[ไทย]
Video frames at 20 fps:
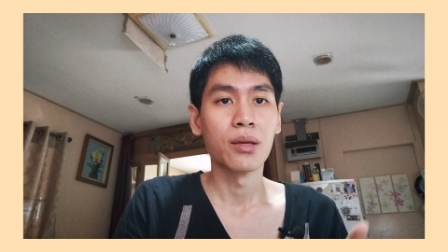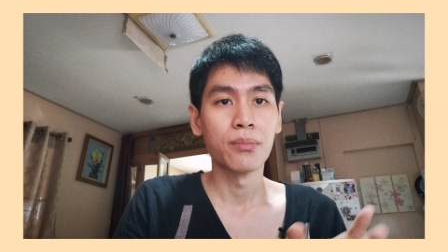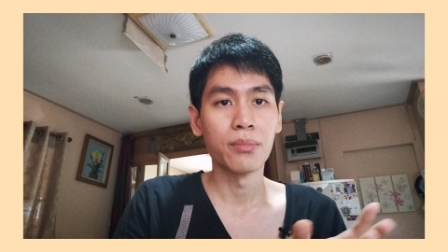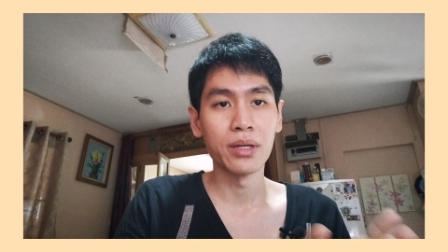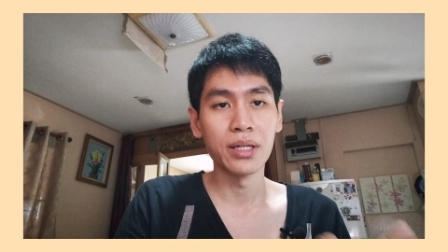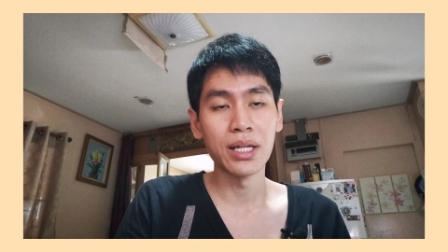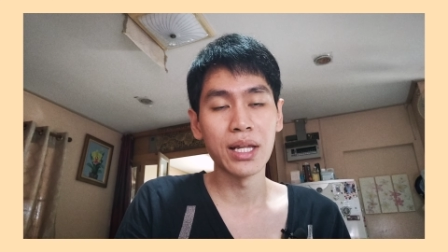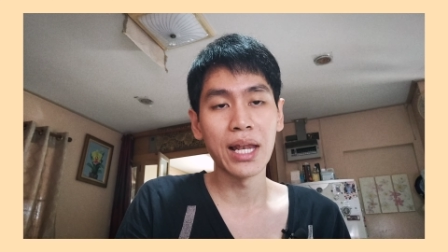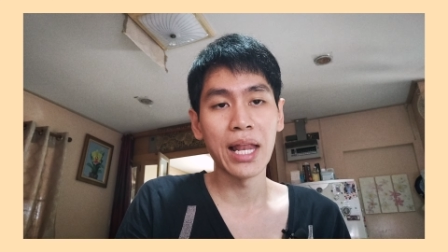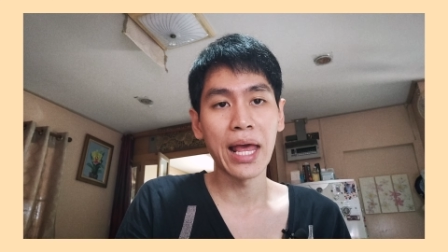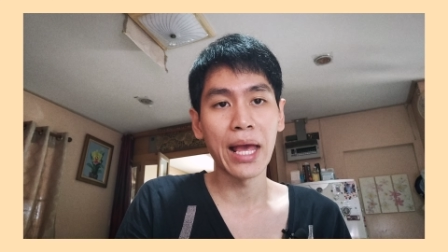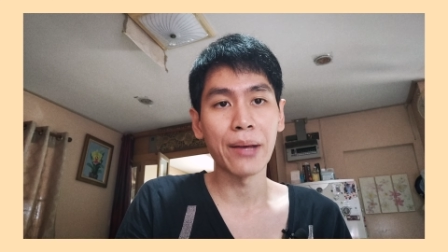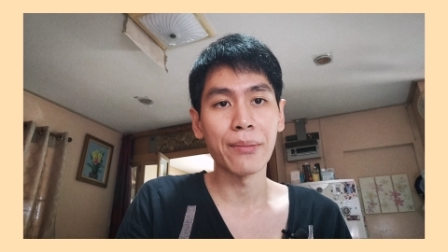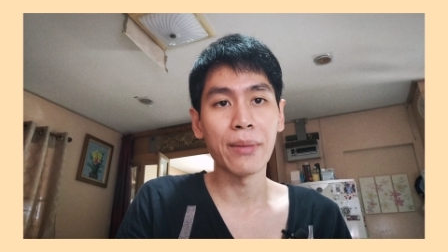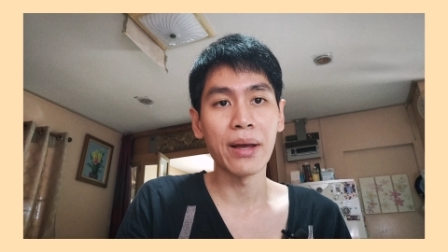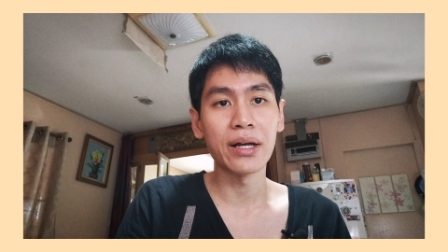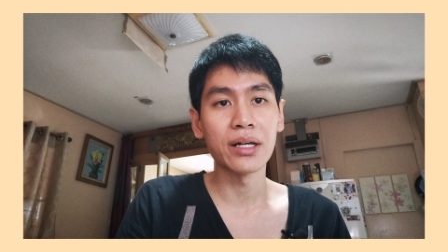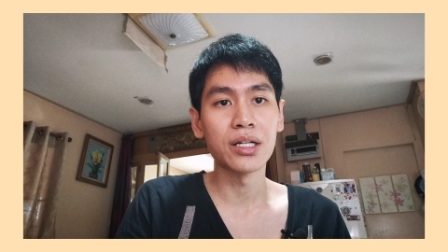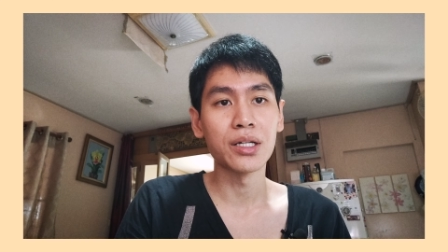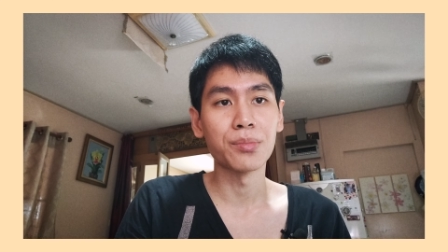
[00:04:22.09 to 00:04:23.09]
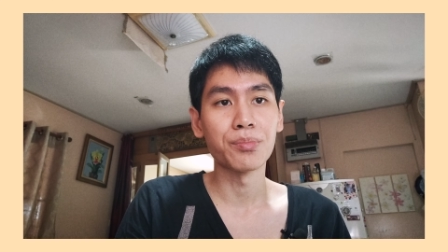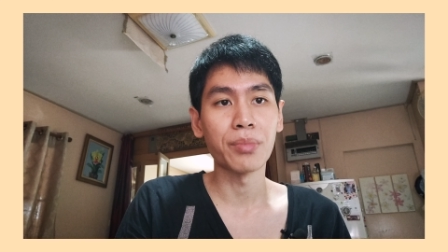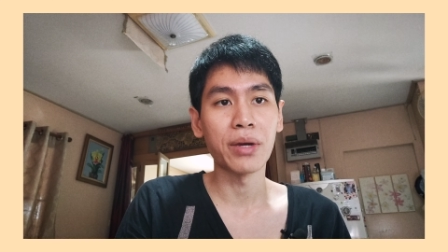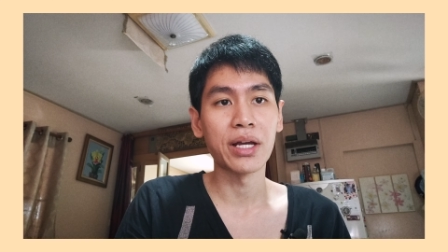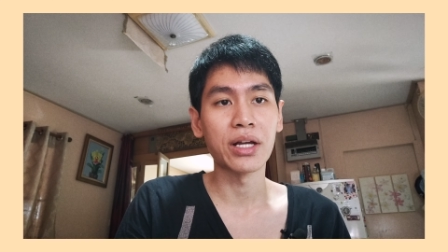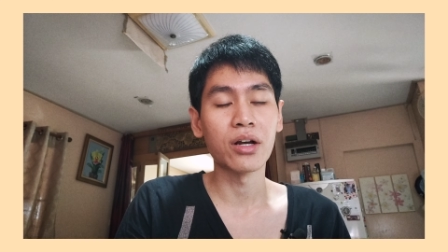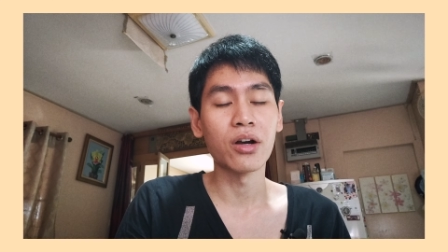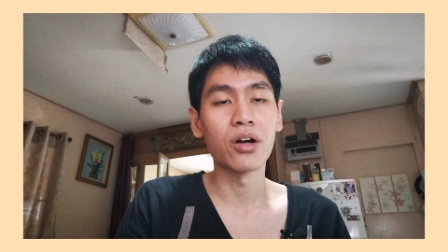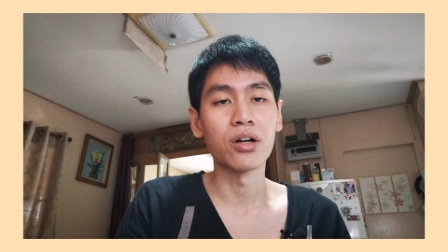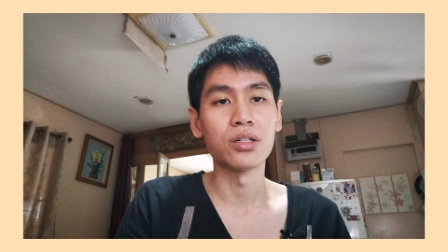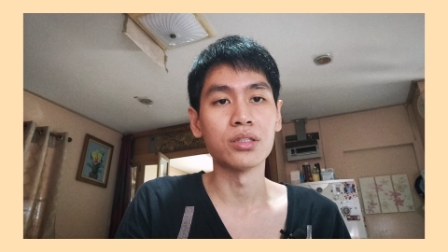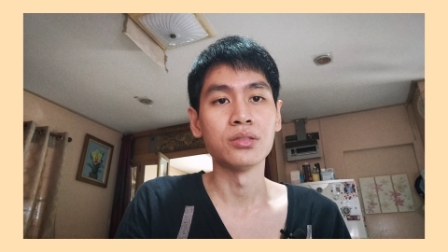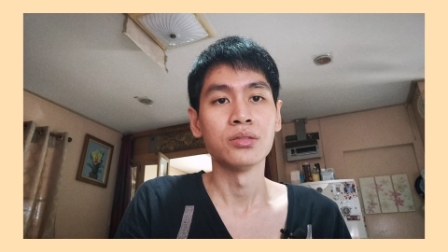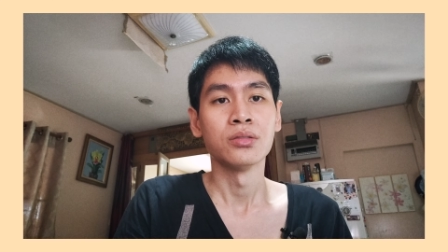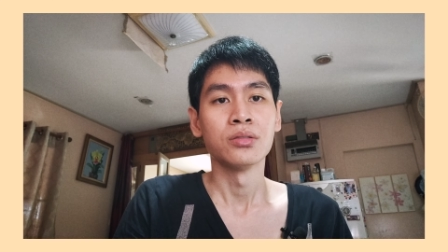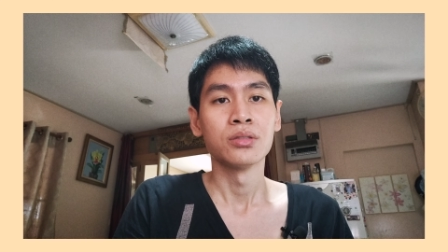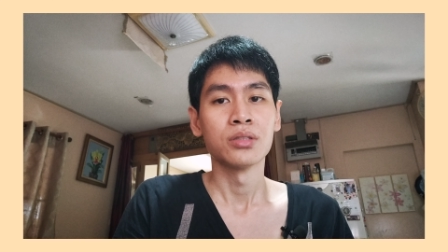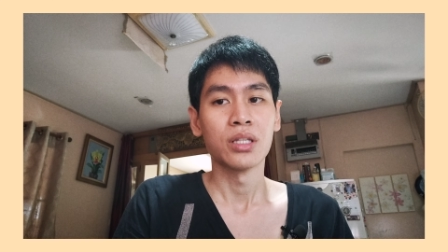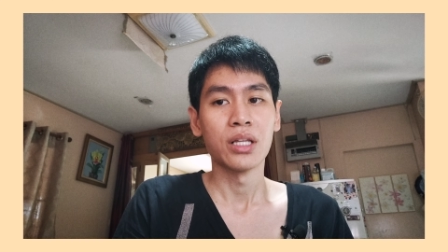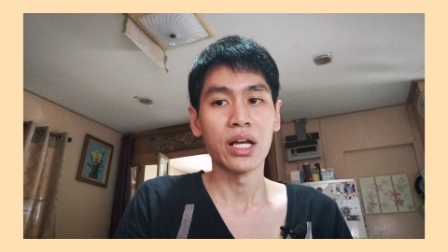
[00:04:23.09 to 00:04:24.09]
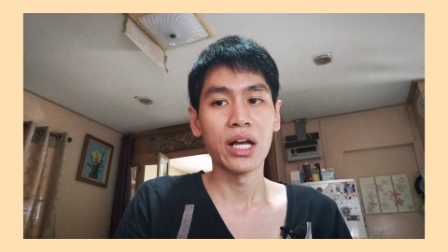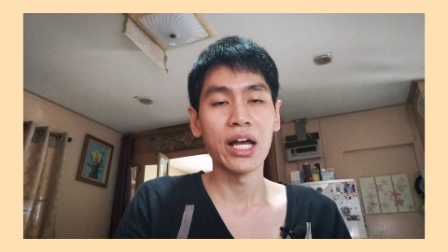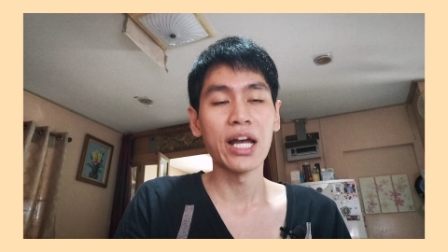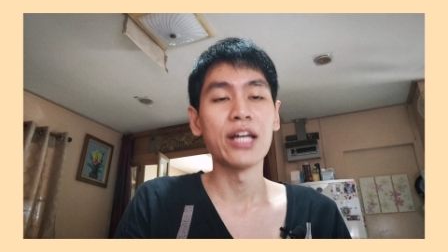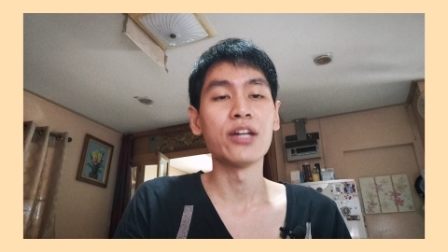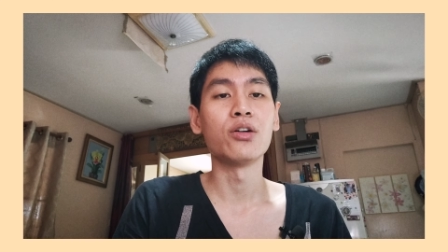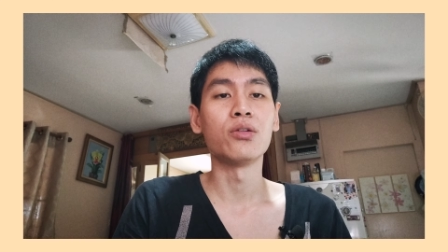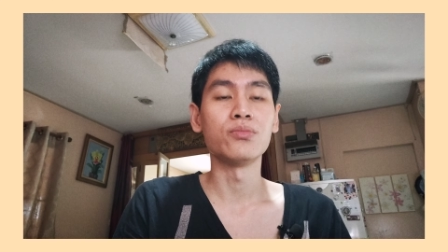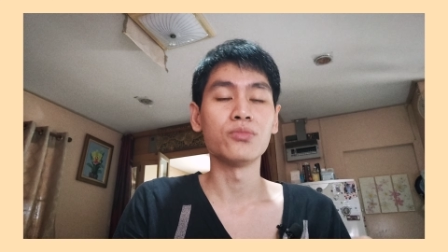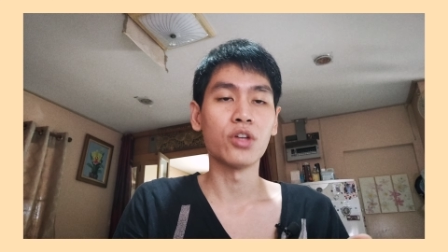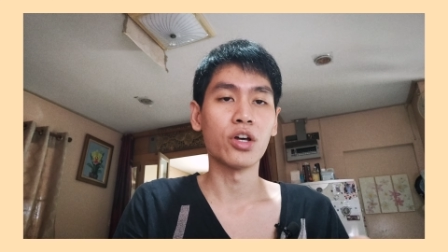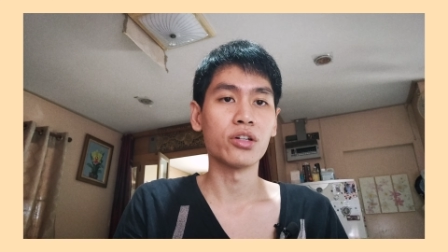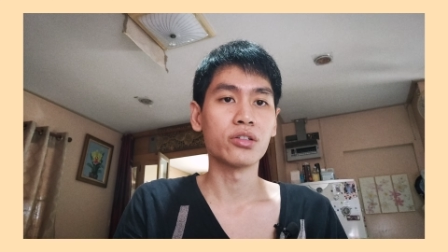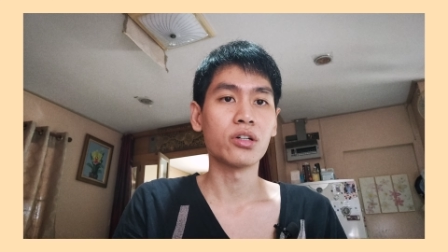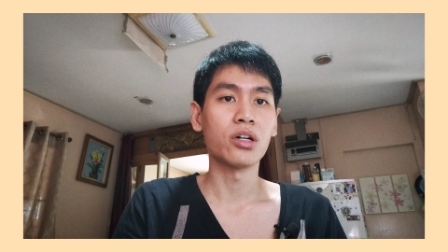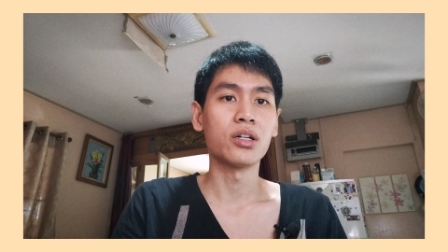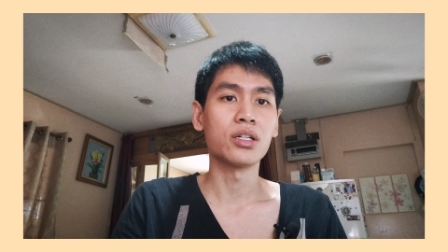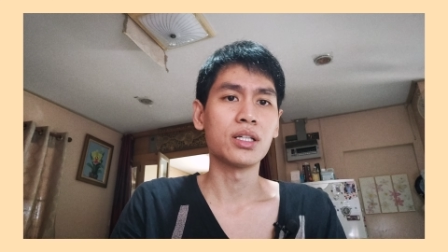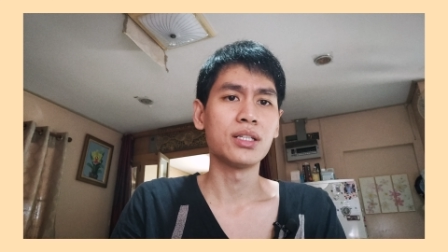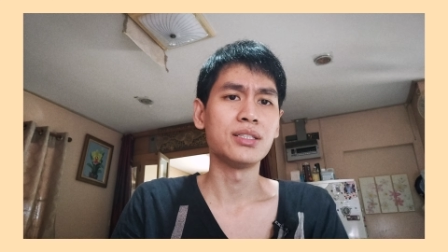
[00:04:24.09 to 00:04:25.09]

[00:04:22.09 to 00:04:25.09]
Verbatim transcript: ไม่ได้แรงมากเกินไปก็ ถ้าใครงบน้อยก็